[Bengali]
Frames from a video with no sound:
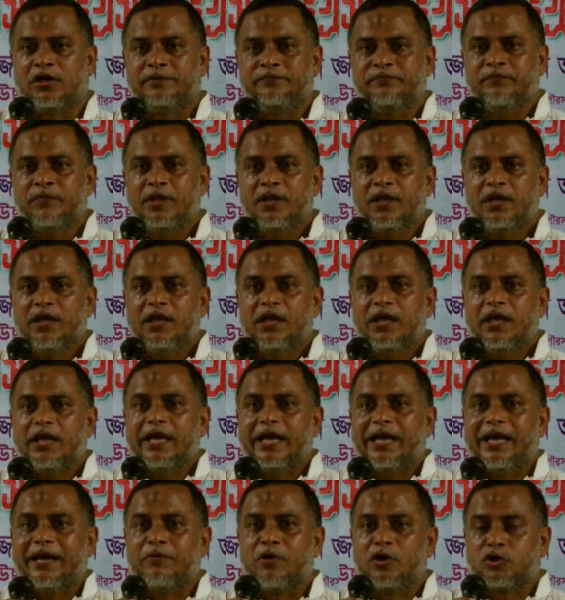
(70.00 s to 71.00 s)
সংগ্রহ
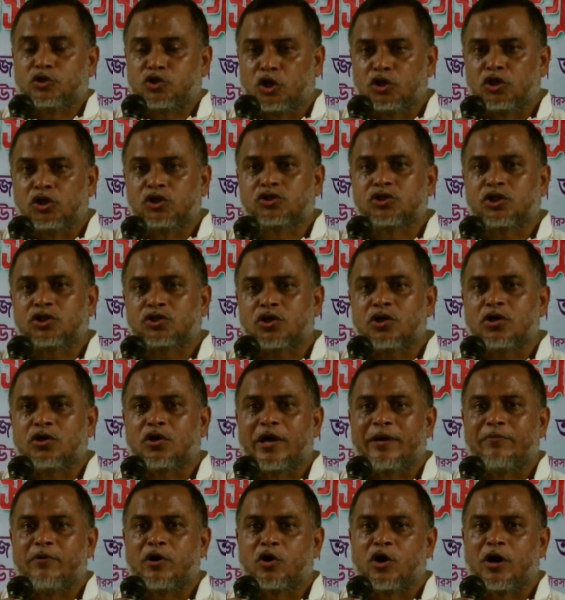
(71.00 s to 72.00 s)
অভিযানকে কেন্দ্র করে
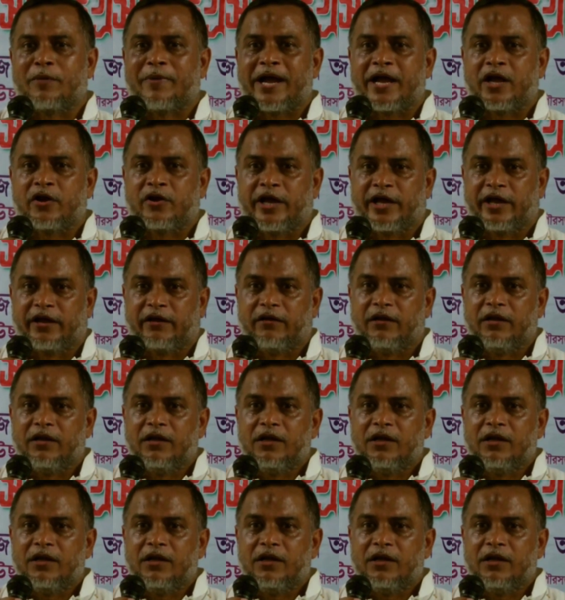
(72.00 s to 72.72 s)
নেতা কর্মীদের